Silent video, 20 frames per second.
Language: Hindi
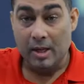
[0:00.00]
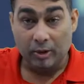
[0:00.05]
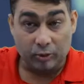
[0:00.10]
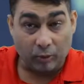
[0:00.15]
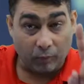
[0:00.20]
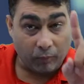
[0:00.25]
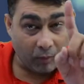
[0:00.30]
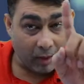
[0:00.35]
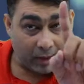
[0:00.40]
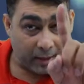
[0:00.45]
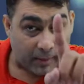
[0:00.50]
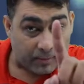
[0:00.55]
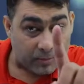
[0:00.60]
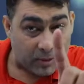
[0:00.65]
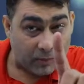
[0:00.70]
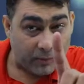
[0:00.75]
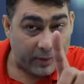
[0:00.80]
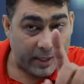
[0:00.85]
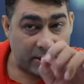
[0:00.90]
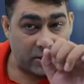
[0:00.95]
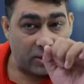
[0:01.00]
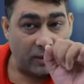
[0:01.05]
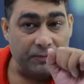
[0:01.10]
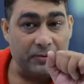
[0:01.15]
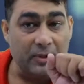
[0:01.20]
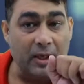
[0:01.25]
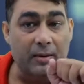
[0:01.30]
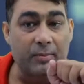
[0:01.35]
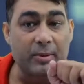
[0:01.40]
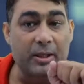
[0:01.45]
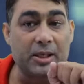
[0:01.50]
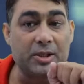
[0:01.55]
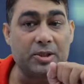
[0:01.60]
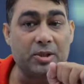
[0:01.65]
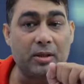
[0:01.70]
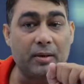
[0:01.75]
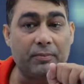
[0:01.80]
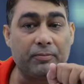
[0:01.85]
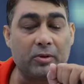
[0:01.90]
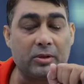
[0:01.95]
तो वन ऑफ द वेज ऑफ
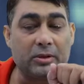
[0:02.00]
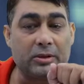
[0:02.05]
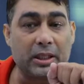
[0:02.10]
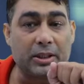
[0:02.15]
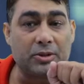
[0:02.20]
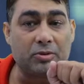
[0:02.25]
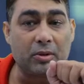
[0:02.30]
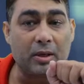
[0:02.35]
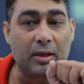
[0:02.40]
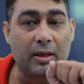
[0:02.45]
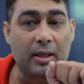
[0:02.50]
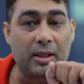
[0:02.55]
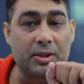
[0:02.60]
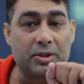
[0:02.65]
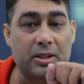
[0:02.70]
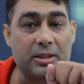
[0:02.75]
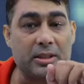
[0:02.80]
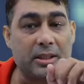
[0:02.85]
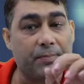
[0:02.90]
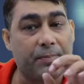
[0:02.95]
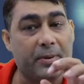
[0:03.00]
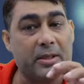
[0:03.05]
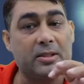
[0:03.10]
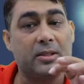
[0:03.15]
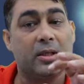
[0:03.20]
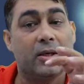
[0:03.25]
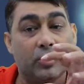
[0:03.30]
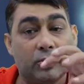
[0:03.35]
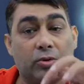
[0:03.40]
टर्मिनेशन ऑफ कॉन्ट्रेक्चुअल रिलेशनशिप इज